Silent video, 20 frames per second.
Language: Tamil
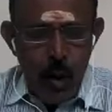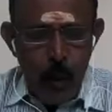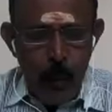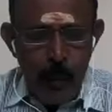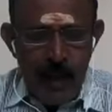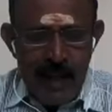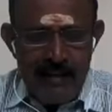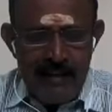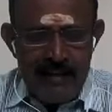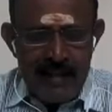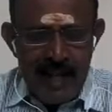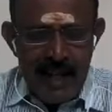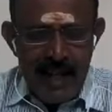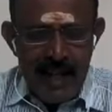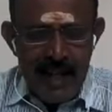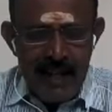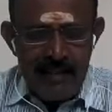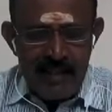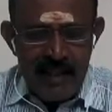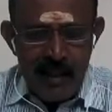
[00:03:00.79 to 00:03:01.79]
உபய
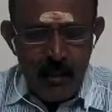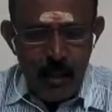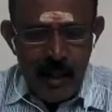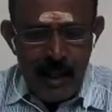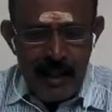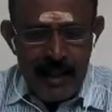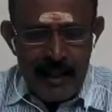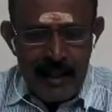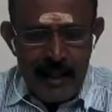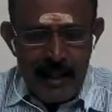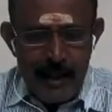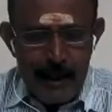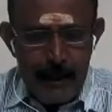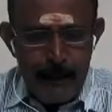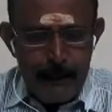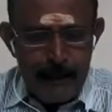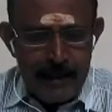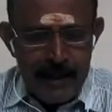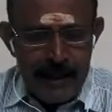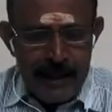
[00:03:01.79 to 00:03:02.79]
சரராசியில் உள்ள
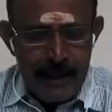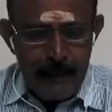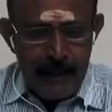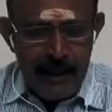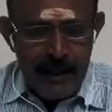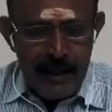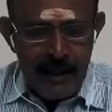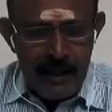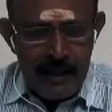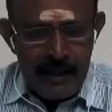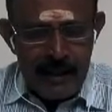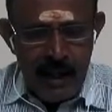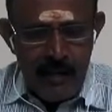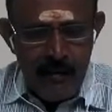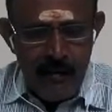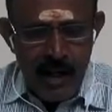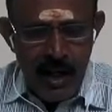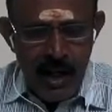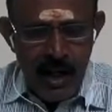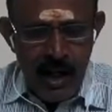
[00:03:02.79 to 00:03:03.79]
கிரகங்களும் தீய பலன்கள்
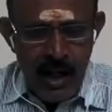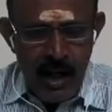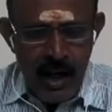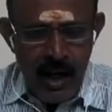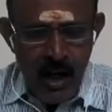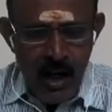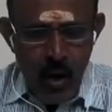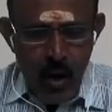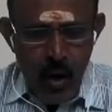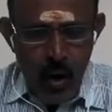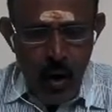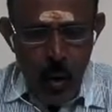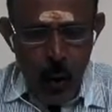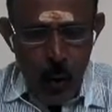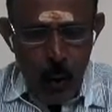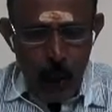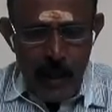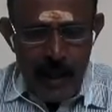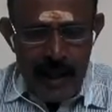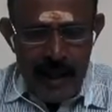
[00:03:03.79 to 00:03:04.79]
தருவார்கள்
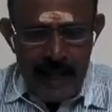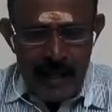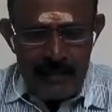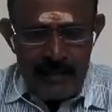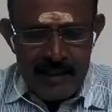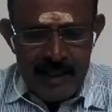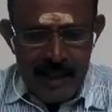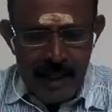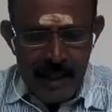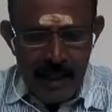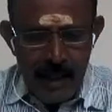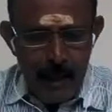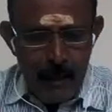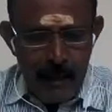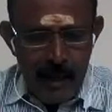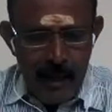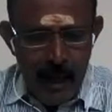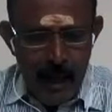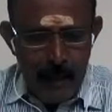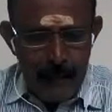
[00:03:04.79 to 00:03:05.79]
உபயராசியில்
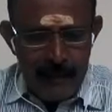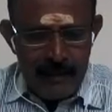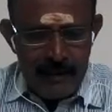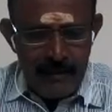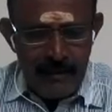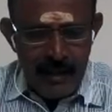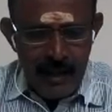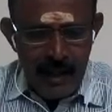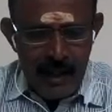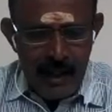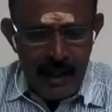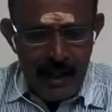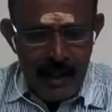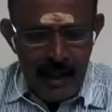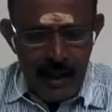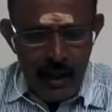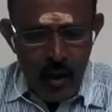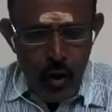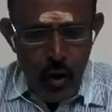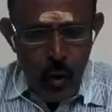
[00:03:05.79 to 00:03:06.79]
லக்னமாக அமைந்தவர்களுக்கு
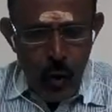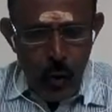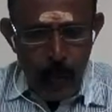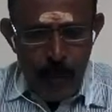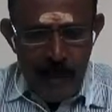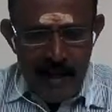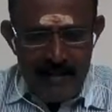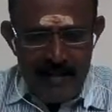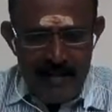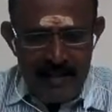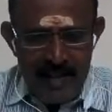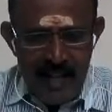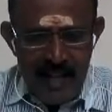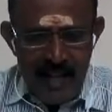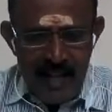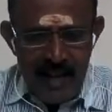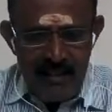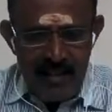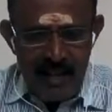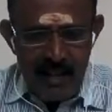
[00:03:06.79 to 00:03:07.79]

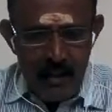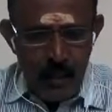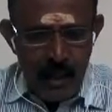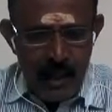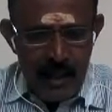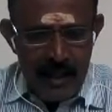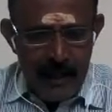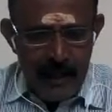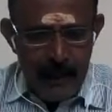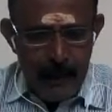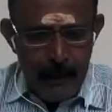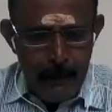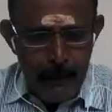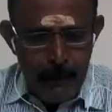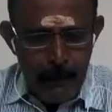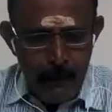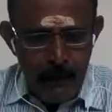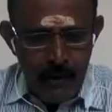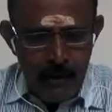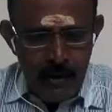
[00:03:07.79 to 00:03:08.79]
உபயஸ்திரராசியில் உள்ள கிரகம்
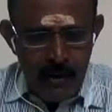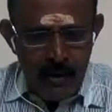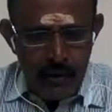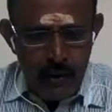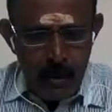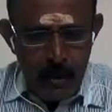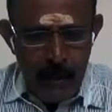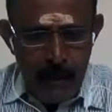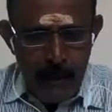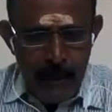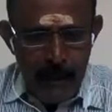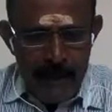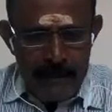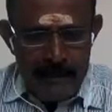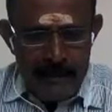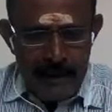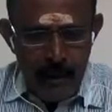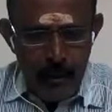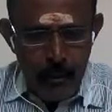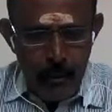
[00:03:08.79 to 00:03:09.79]
சுப
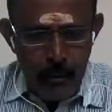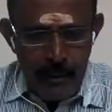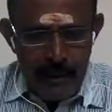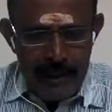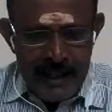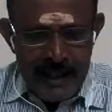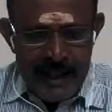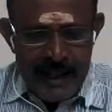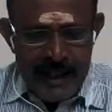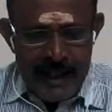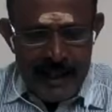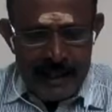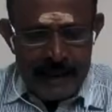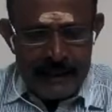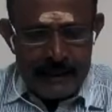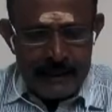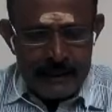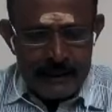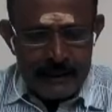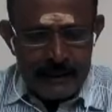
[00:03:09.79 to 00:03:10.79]
பலன் தரும் என
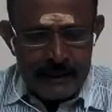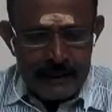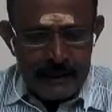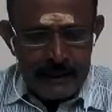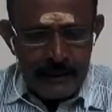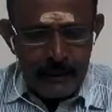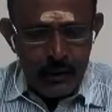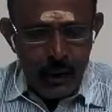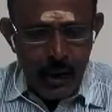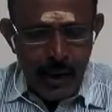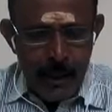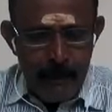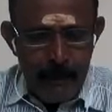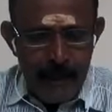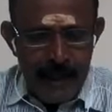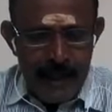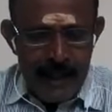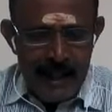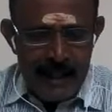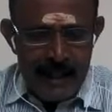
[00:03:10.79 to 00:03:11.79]

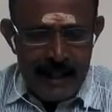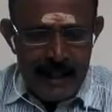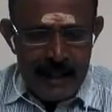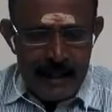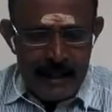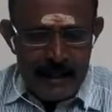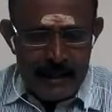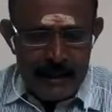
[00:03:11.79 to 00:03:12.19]
சொல்லப்படுகிறது